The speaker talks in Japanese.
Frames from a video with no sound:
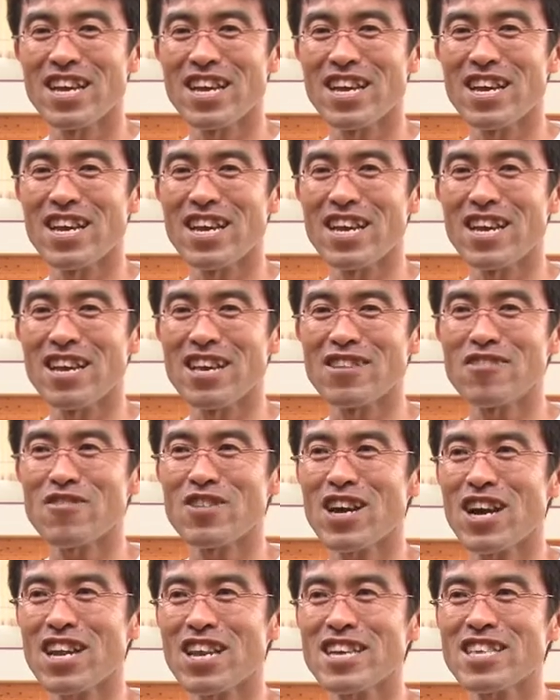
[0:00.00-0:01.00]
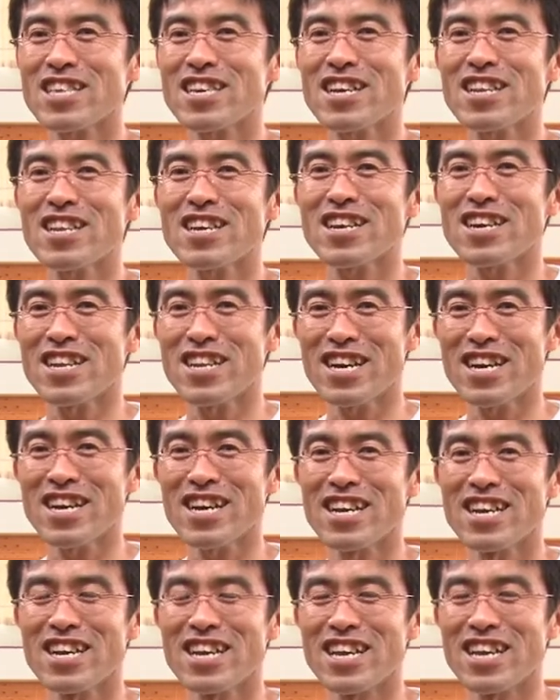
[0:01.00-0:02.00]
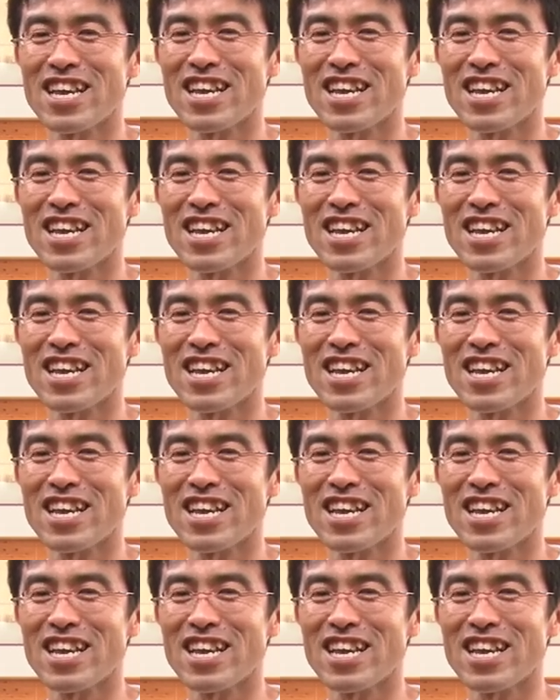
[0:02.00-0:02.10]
え一緒に話し合いながら、